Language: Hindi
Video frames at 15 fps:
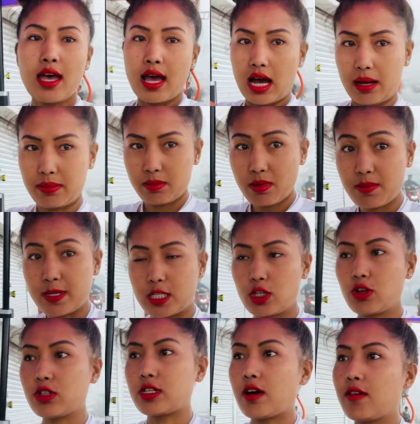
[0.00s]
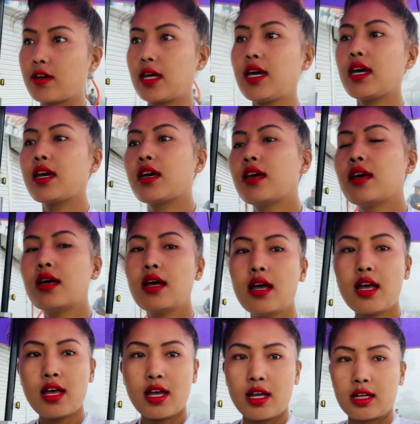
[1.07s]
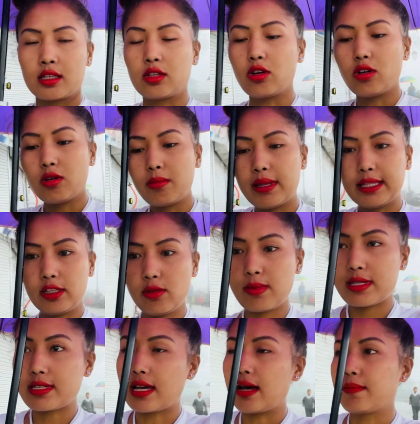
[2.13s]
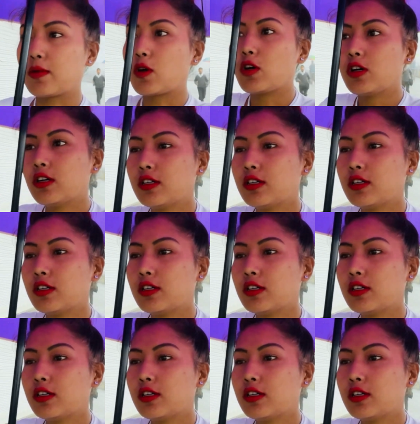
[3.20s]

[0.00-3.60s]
अभी मैं बिज़ी हो जाऊँगी तो मिलती हूँ मैं शाम को